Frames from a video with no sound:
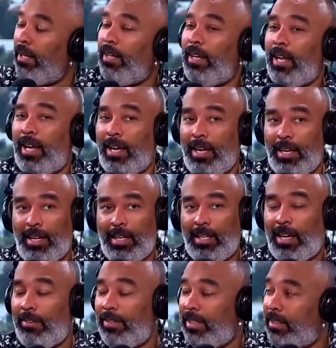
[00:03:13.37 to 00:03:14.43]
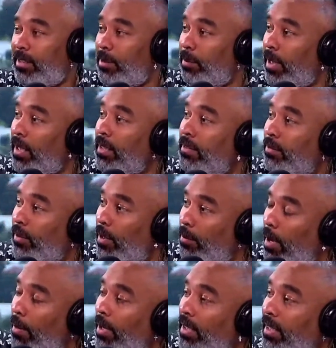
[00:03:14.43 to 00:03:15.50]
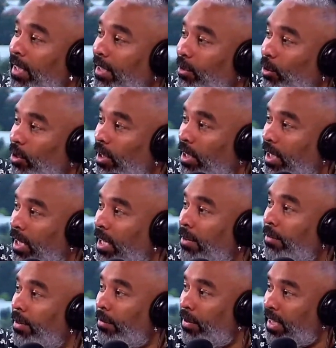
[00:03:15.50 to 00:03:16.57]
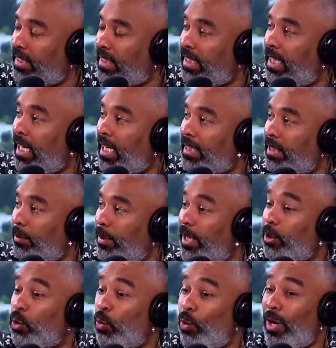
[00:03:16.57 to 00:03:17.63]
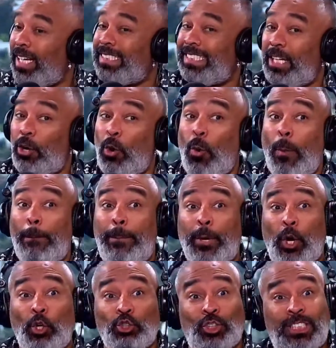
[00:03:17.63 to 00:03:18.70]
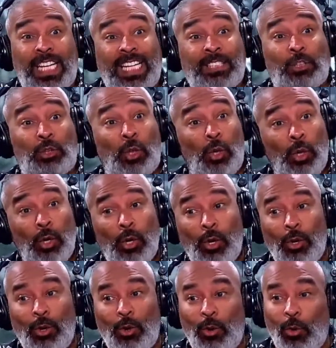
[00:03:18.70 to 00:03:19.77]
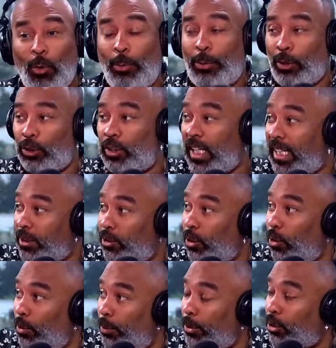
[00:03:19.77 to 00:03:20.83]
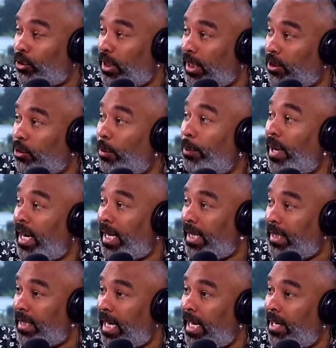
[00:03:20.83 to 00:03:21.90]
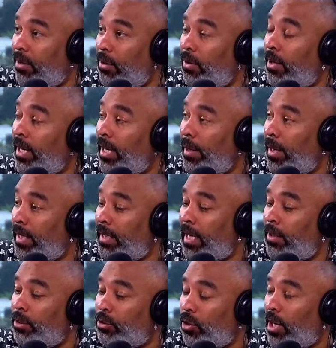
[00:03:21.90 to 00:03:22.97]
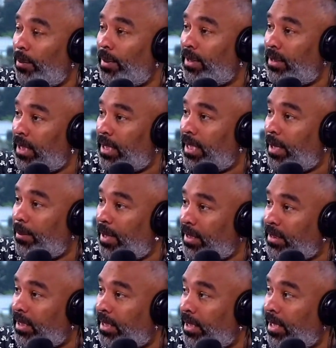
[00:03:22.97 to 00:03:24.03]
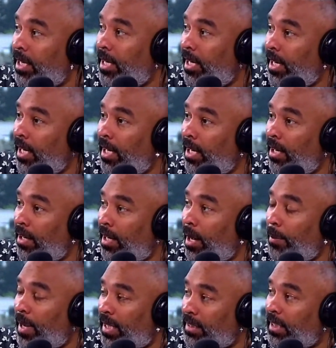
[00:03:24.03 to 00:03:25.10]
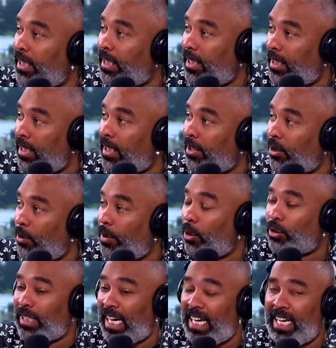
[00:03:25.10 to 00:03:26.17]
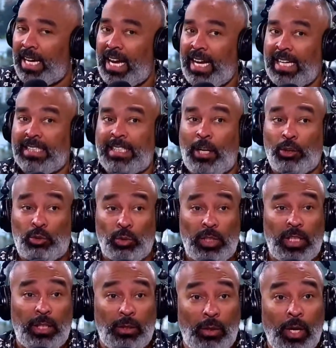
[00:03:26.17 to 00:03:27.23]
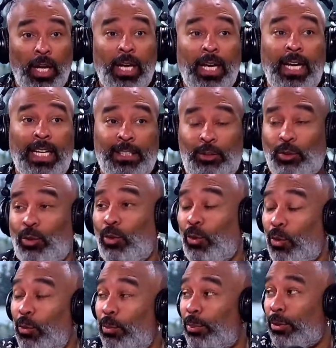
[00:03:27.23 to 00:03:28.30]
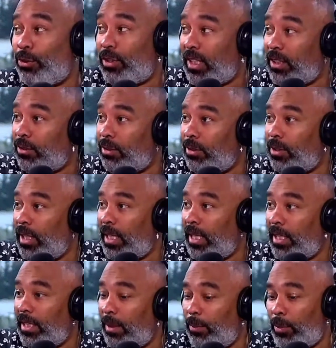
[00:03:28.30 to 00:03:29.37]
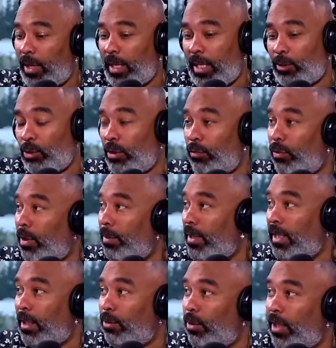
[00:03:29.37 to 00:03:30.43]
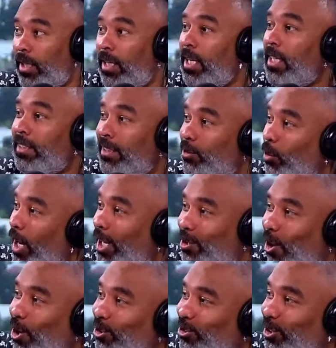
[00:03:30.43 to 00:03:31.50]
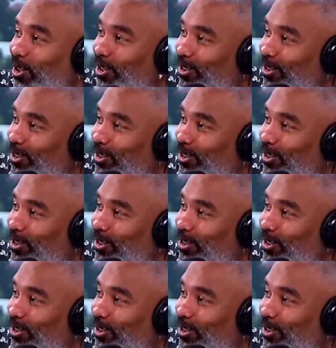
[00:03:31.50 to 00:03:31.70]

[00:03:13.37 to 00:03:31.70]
la, víctima filmaba hasta estos días de eh, Francisca Lachapel. Tuvo que hacer un proceso, un proceso, un proceso para quitarlo, eh, quitarlo y solamente llamarse, cambiarse el, ah, nombre. O sea, en Estados Unidos es un proceso. después que ya tú te filmas, ya tú eres, si tú eres Johnson,